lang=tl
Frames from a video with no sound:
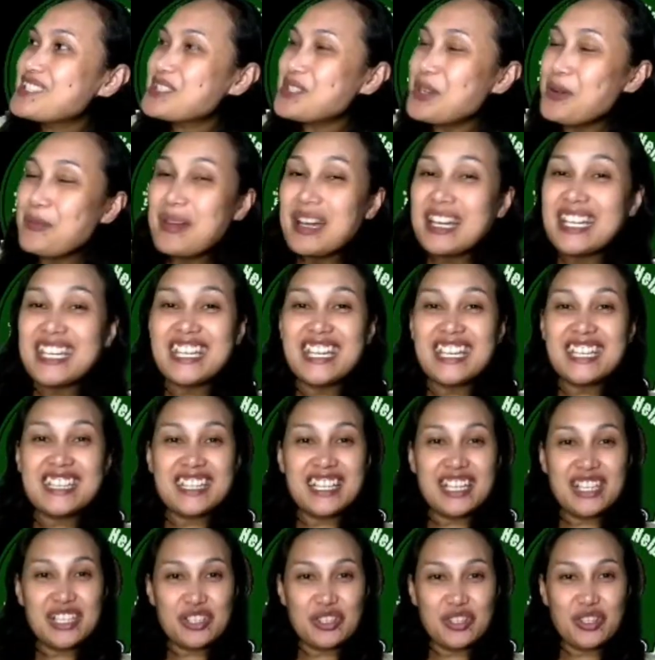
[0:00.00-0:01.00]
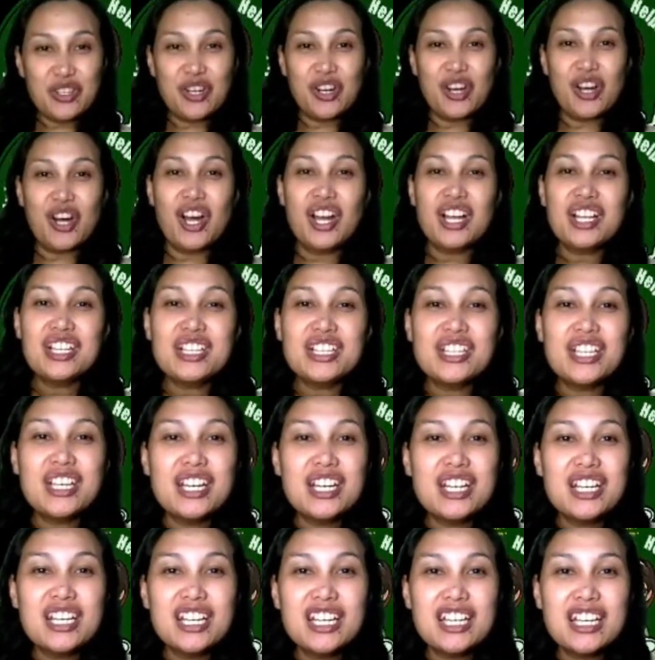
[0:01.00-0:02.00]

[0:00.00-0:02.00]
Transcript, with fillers: So, makikita nyo on the